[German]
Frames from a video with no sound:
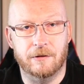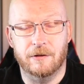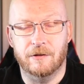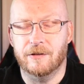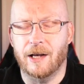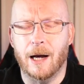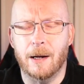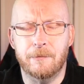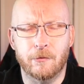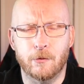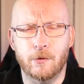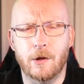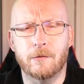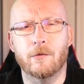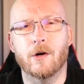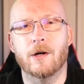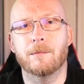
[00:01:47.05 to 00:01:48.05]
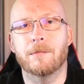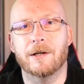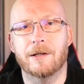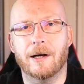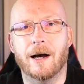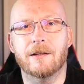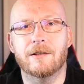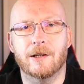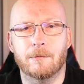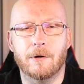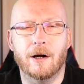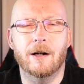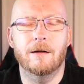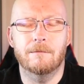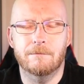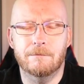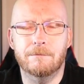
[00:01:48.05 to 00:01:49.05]
Es gab früher vor ein paar Jahren da
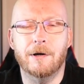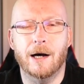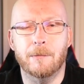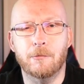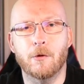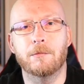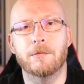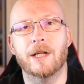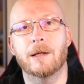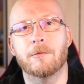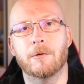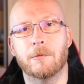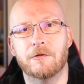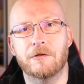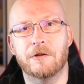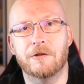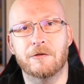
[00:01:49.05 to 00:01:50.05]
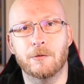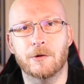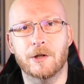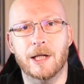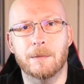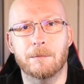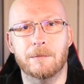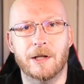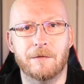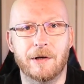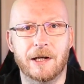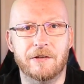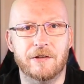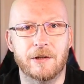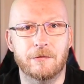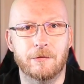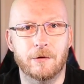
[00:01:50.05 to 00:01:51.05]
mal ein paar Probleme, muss ich zugeben, der
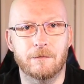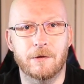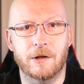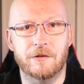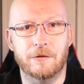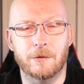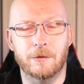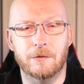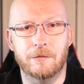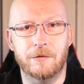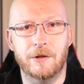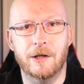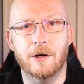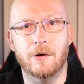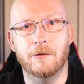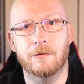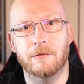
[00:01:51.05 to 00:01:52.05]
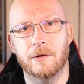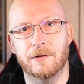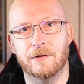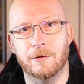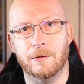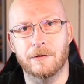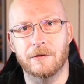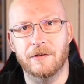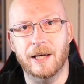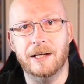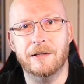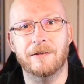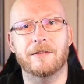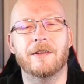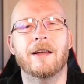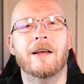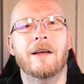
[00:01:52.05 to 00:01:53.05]
Wechsel von Version 4 auf Version
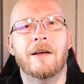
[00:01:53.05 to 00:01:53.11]
6.